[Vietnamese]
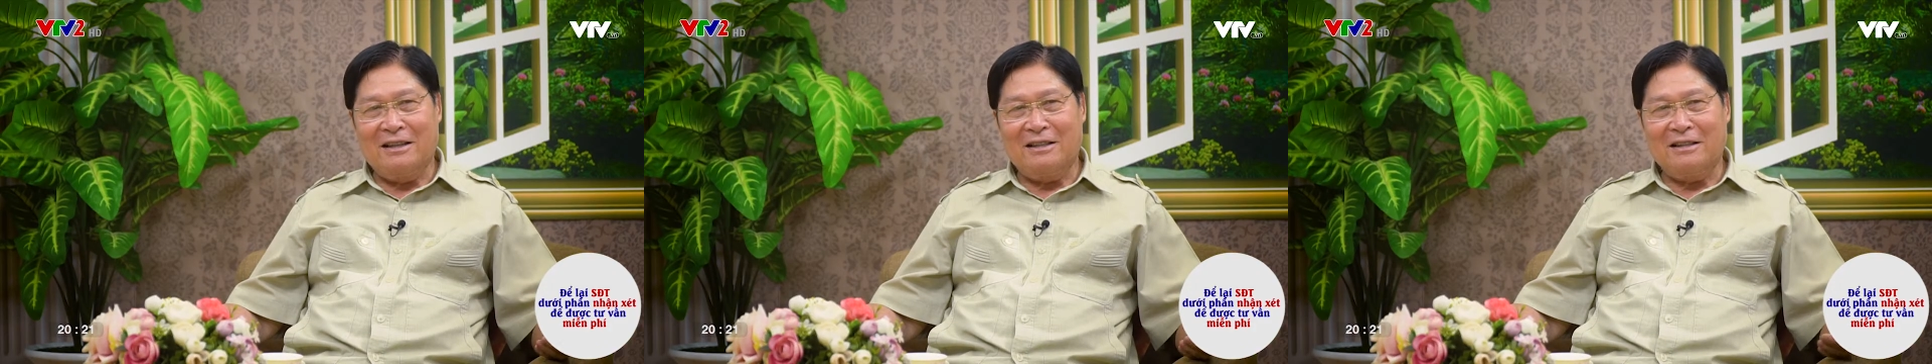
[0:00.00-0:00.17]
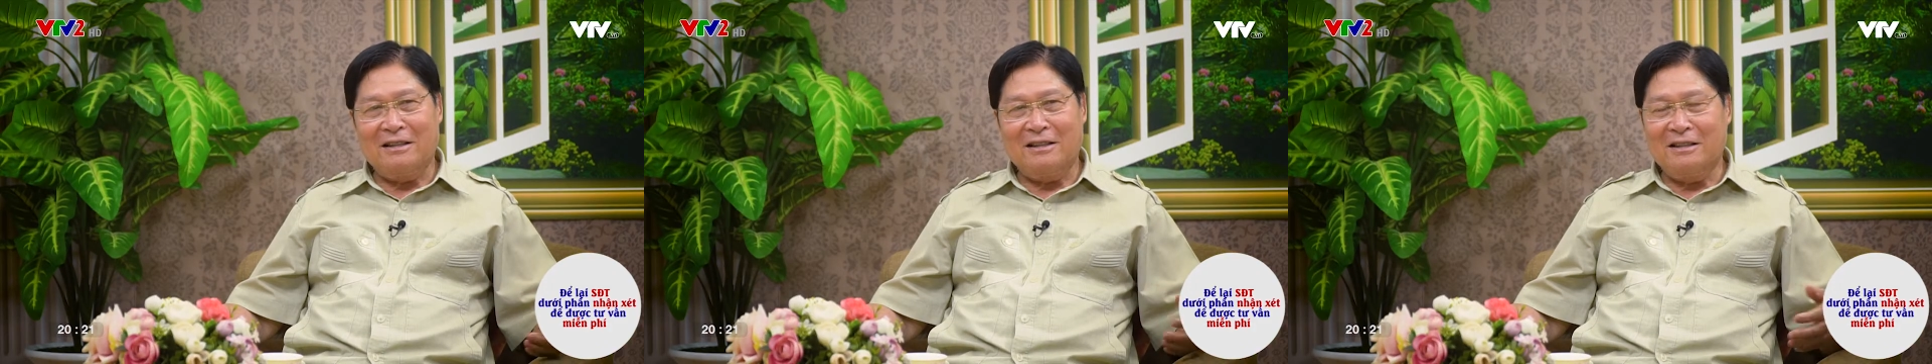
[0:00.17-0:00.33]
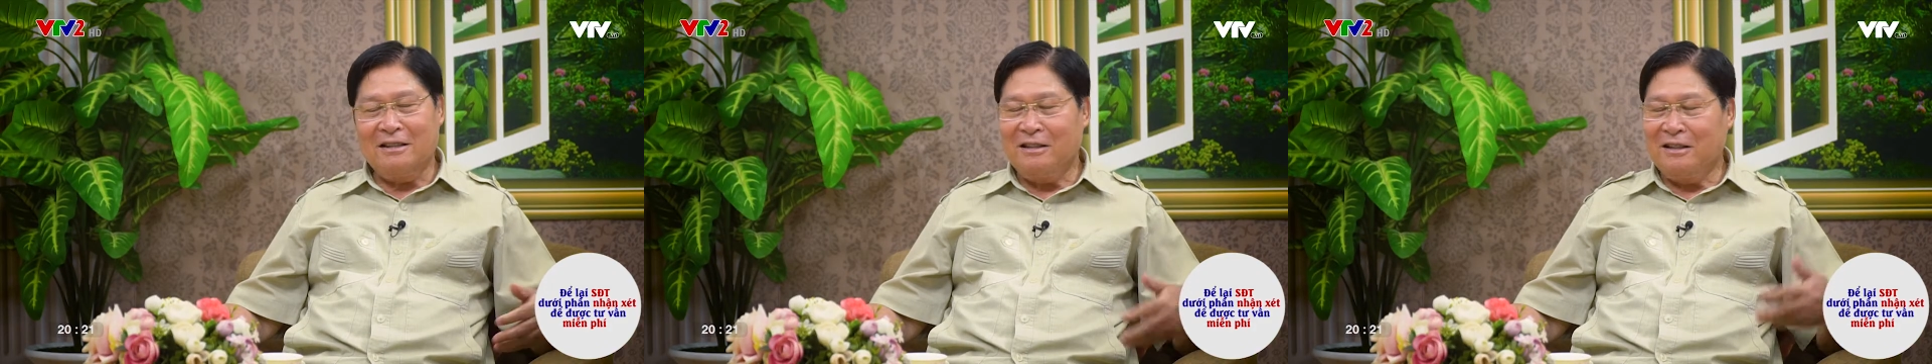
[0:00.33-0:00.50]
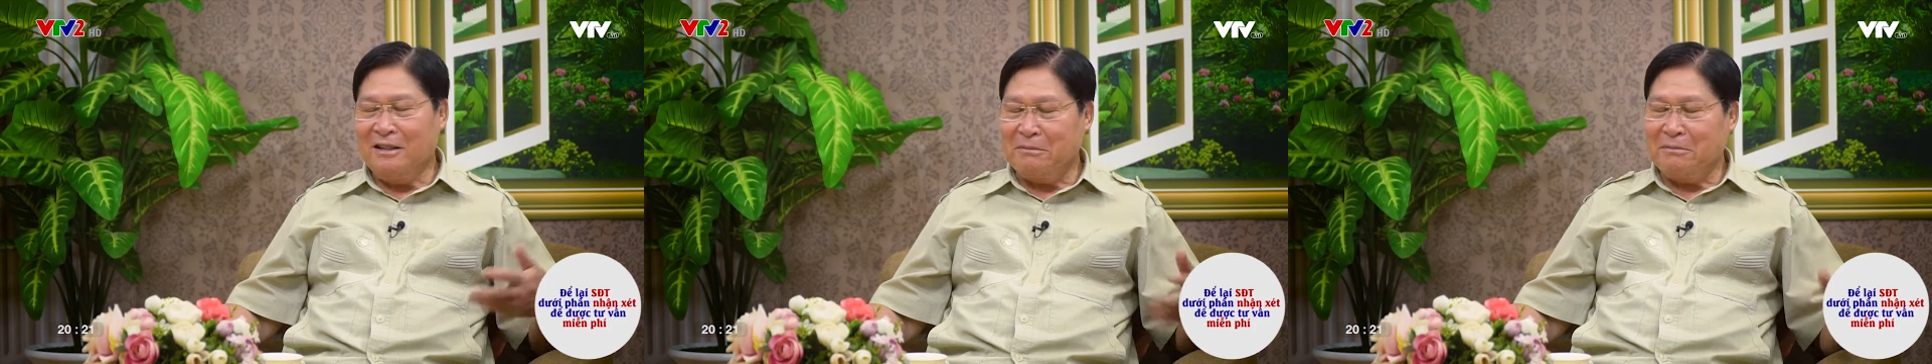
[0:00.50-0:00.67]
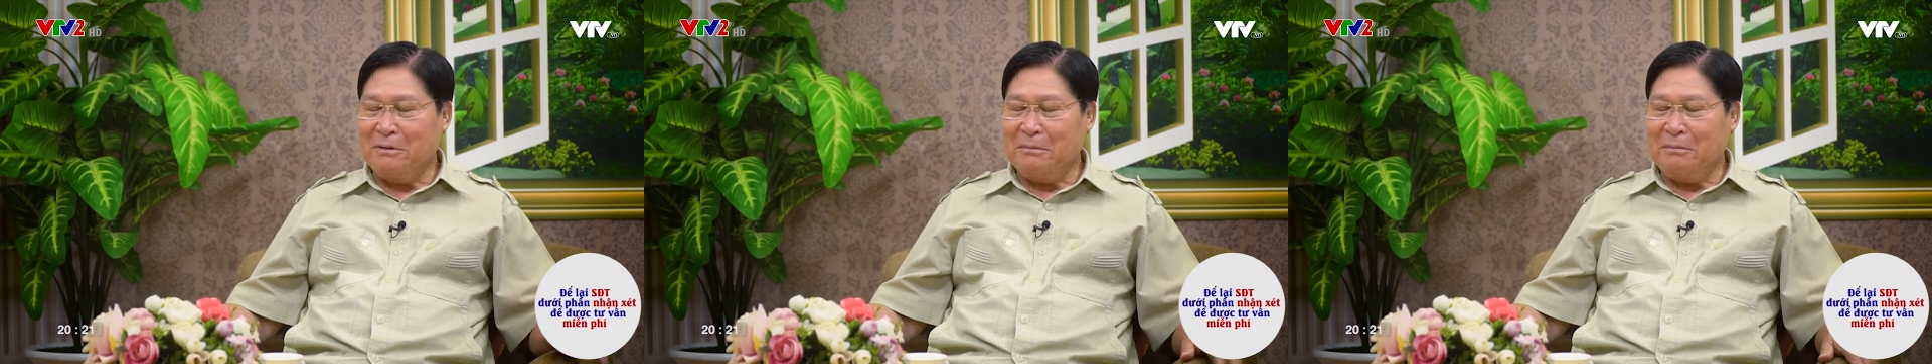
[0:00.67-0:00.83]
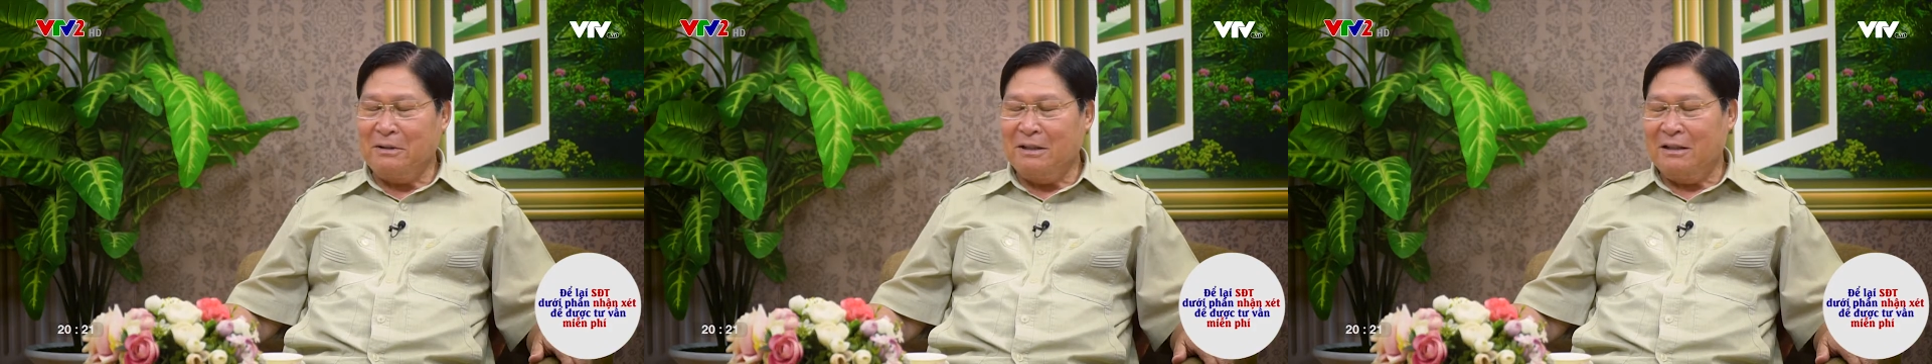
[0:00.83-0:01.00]
những người
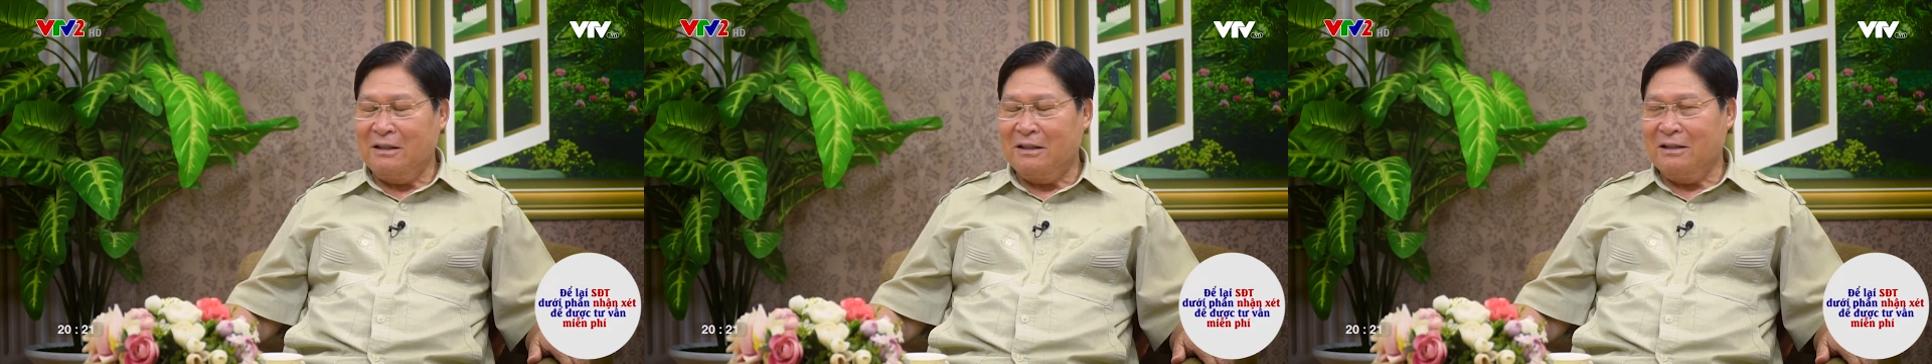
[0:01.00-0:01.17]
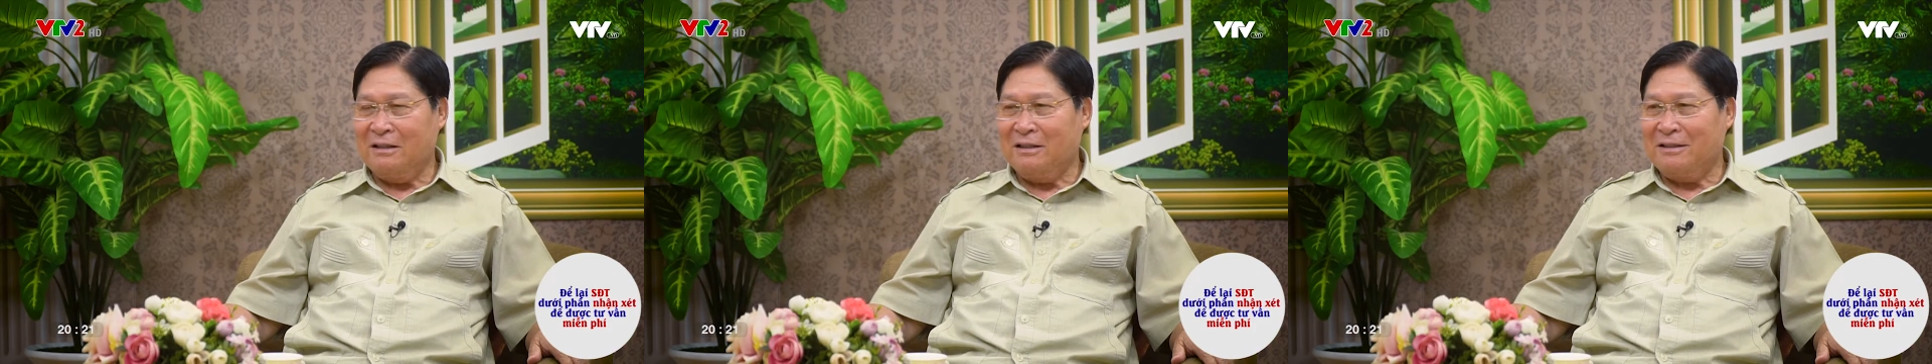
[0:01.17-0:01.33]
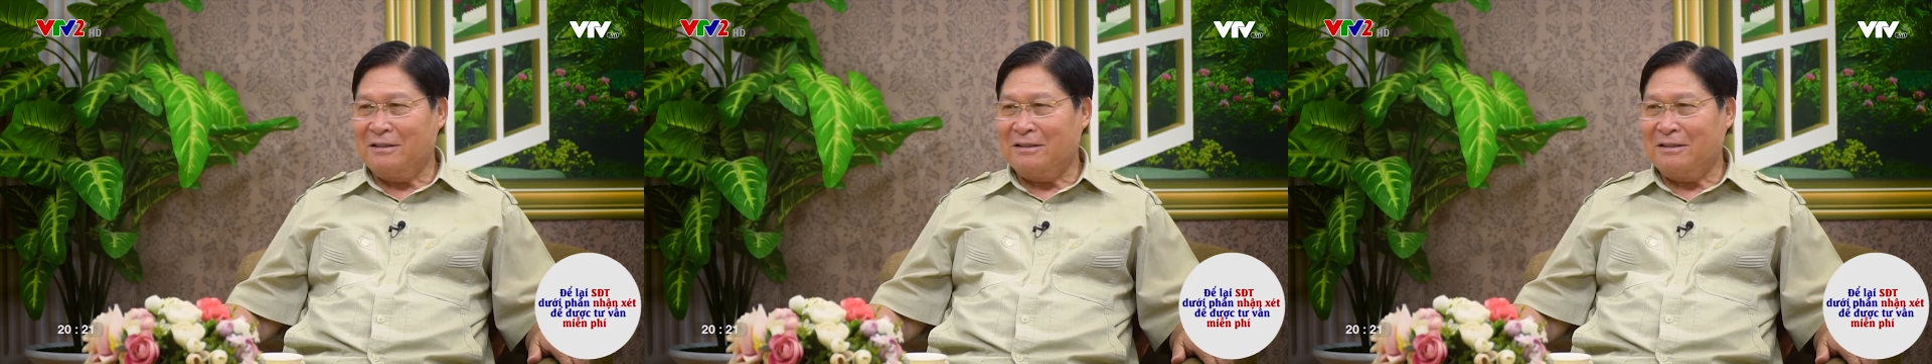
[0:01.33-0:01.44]
mà bị